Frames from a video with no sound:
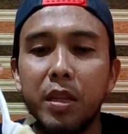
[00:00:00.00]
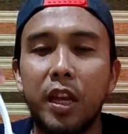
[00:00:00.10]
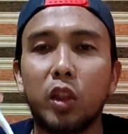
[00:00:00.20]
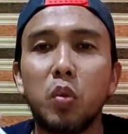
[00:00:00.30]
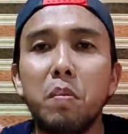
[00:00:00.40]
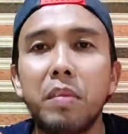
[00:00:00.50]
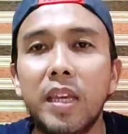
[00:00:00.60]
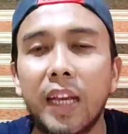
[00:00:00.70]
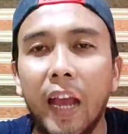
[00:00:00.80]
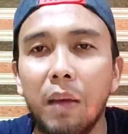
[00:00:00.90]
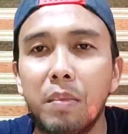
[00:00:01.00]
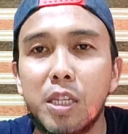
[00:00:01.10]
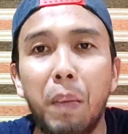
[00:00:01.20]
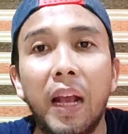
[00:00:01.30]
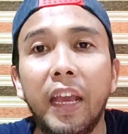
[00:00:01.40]
mie-nya tuh mie kayak mie
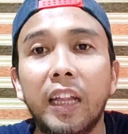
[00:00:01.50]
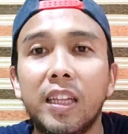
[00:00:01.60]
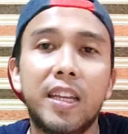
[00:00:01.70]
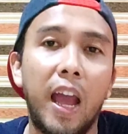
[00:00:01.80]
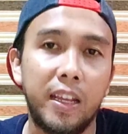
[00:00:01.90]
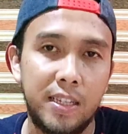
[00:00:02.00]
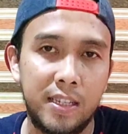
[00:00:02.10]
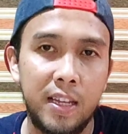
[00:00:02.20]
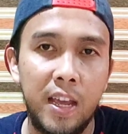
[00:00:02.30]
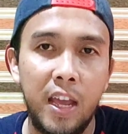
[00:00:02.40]
spaghetti guys.